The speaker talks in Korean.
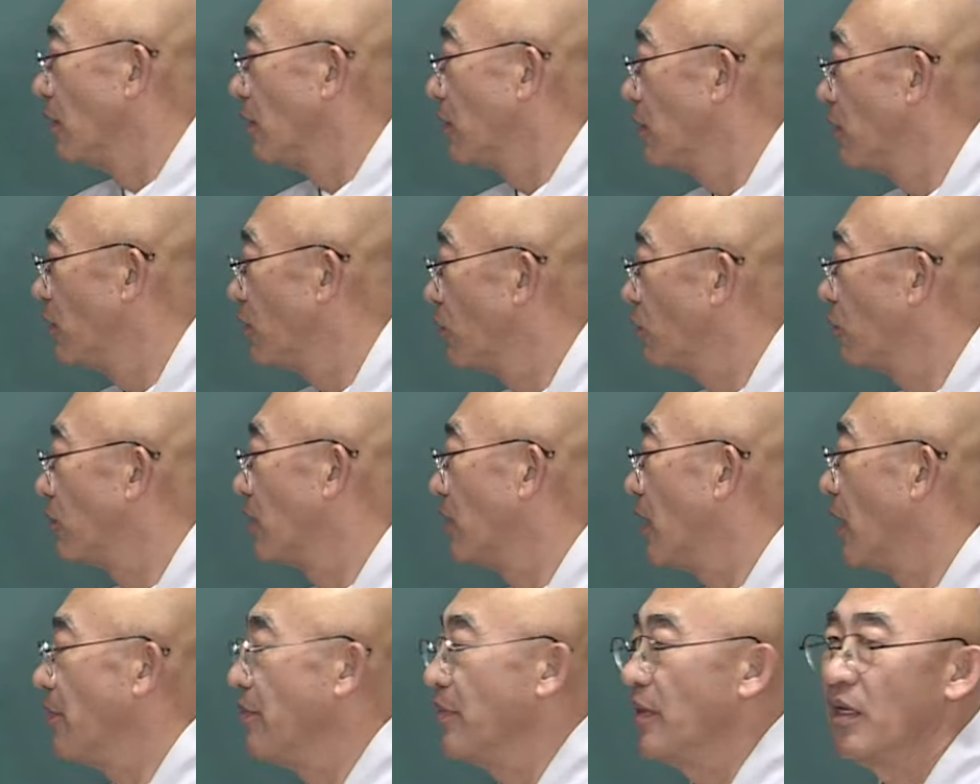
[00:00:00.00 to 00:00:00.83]
그리고 그
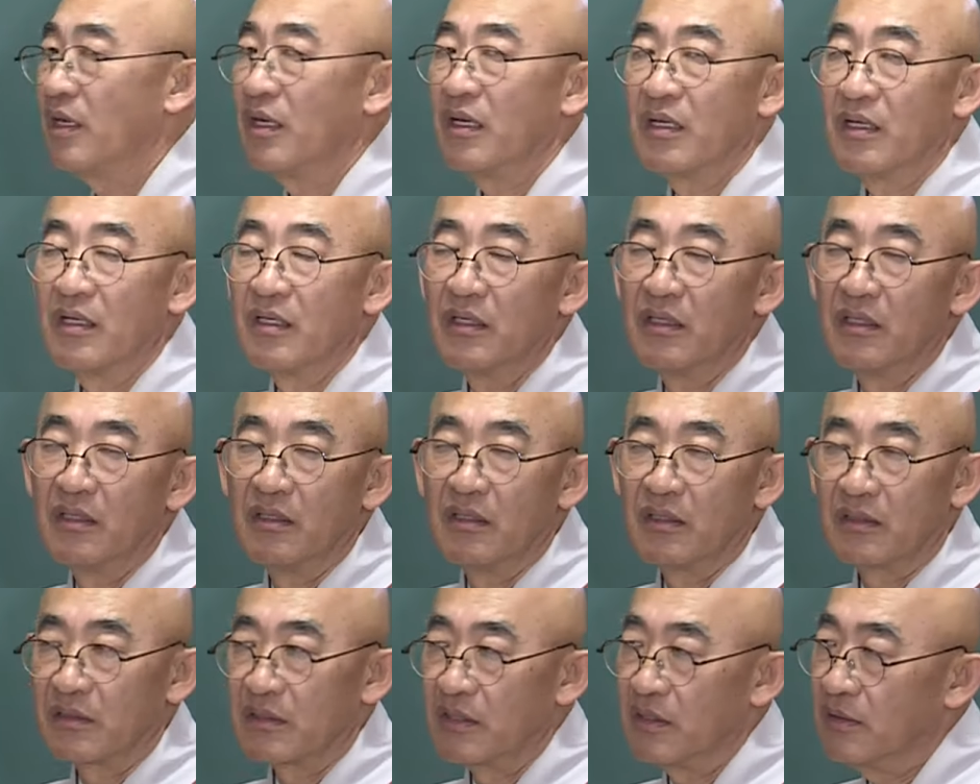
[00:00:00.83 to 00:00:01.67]
다음에
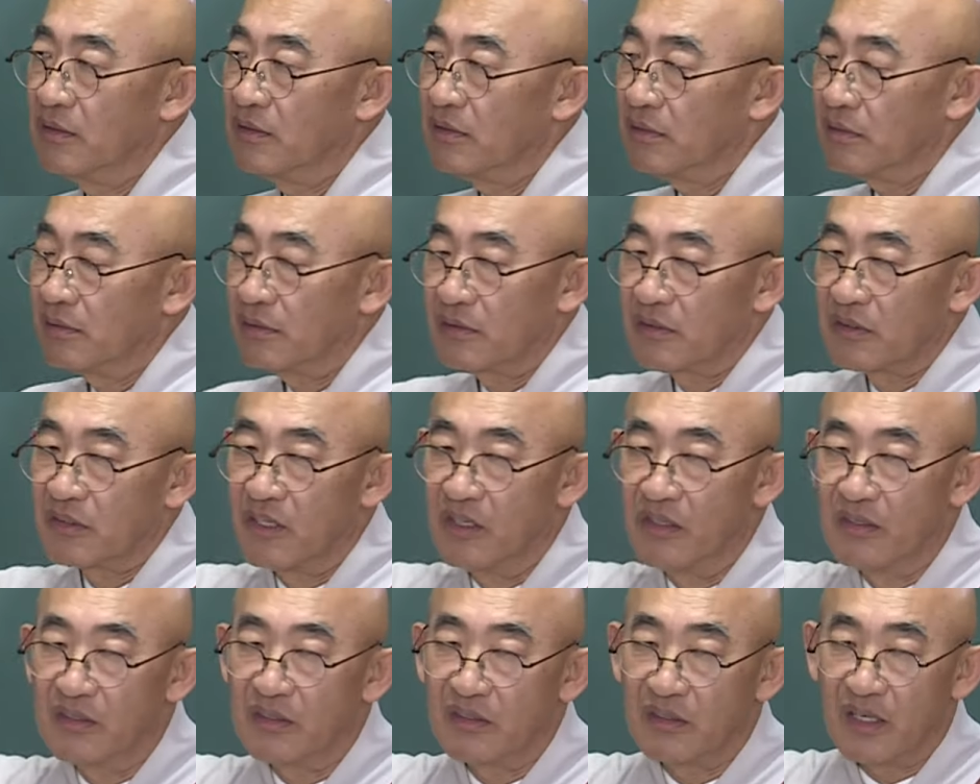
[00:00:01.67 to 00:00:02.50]
어떤
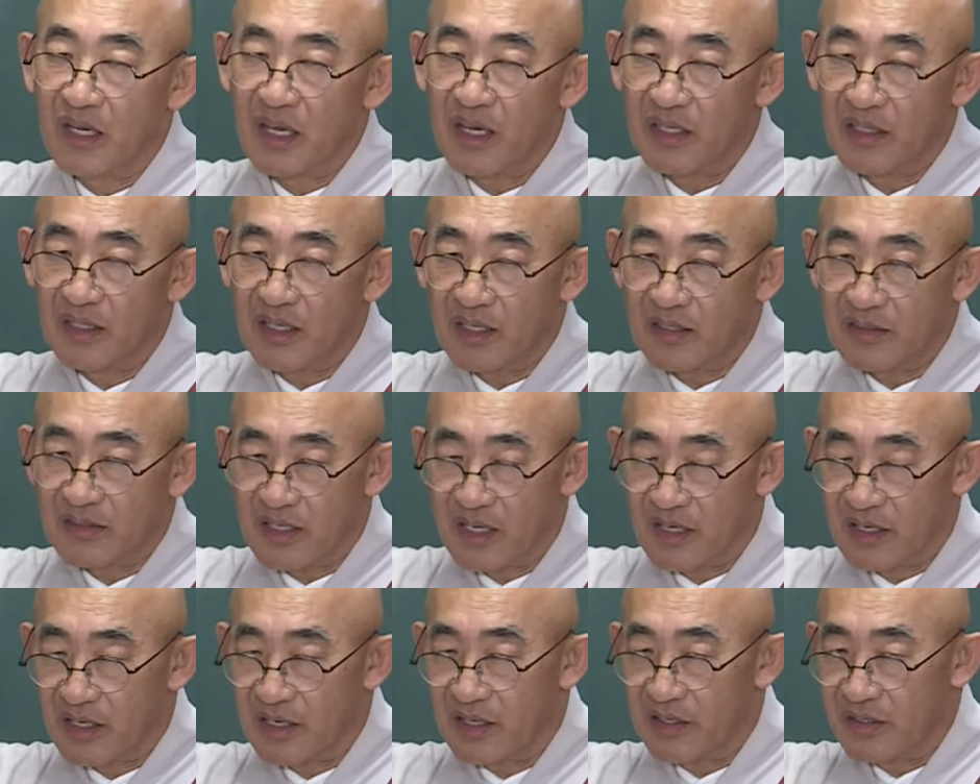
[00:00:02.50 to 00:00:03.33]
경계의
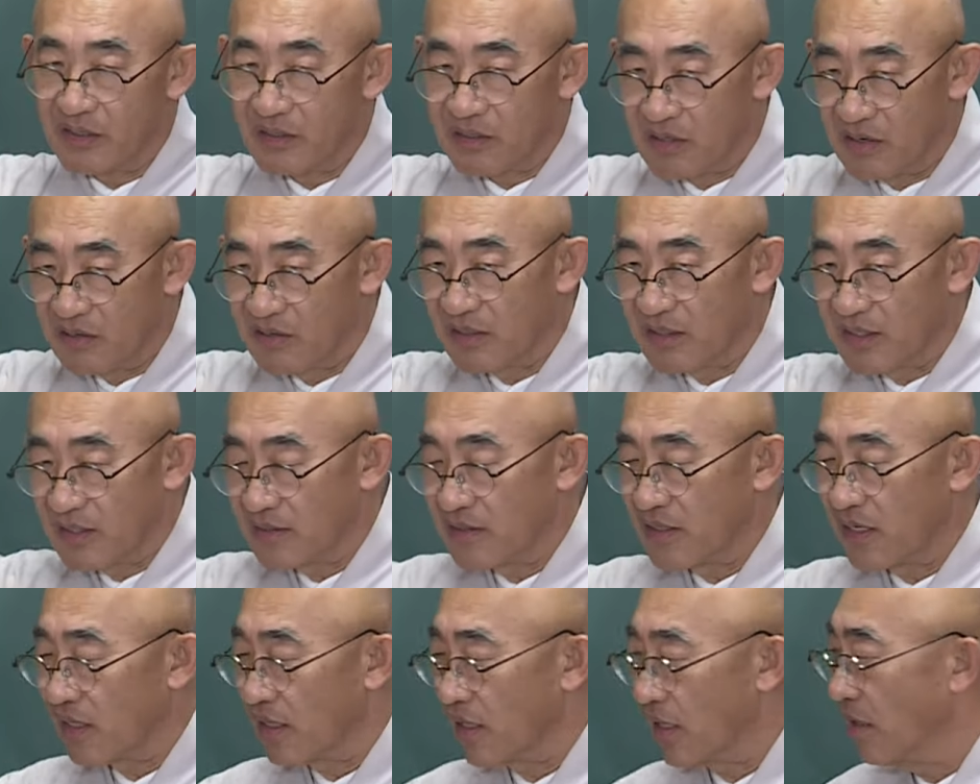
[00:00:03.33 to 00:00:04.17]
세계예요. 경계
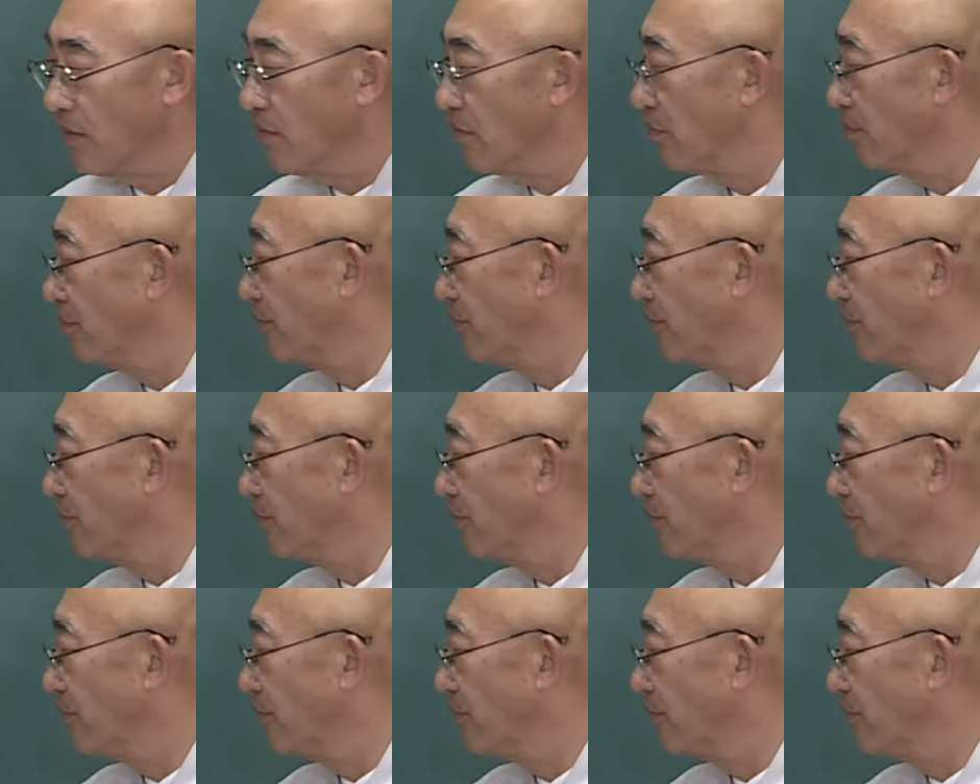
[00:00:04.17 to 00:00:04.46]
세계,